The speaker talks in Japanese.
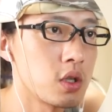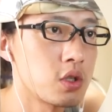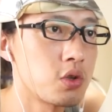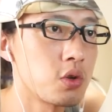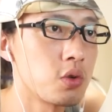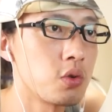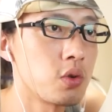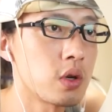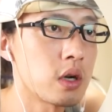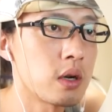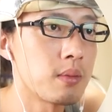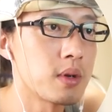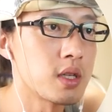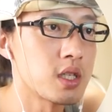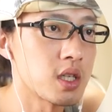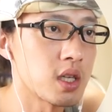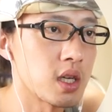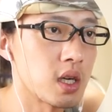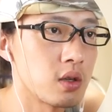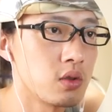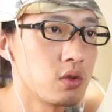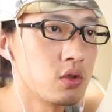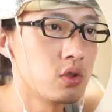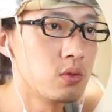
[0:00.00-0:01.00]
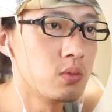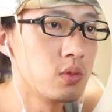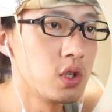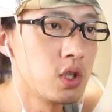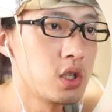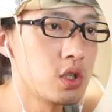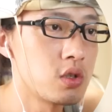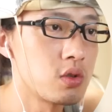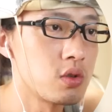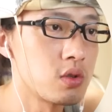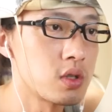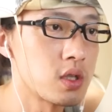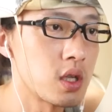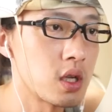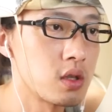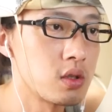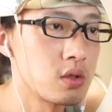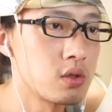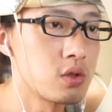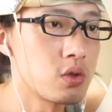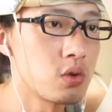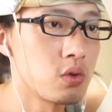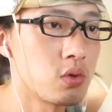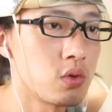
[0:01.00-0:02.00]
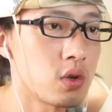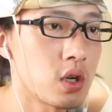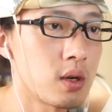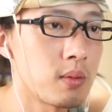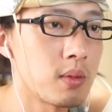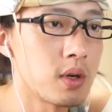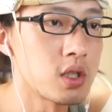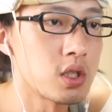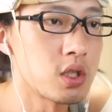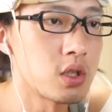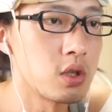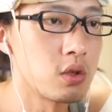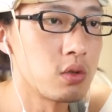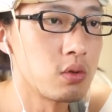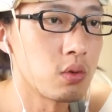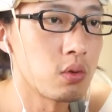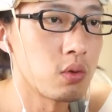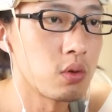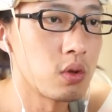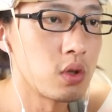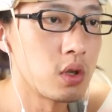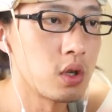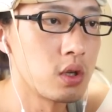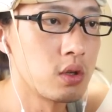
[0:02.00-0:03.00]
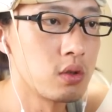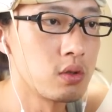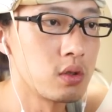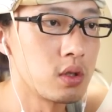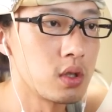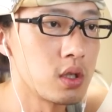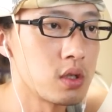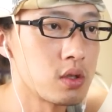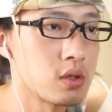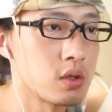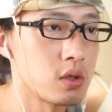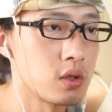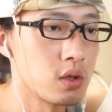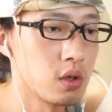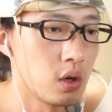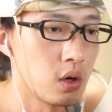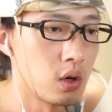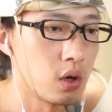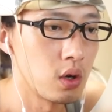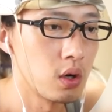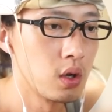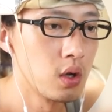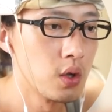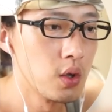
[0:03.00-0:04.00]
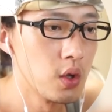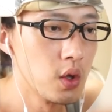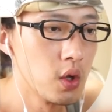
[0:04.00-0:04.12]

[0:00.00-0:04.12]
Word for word: あ、城下町か、ルーム23城下町っていうところにいるんですよ。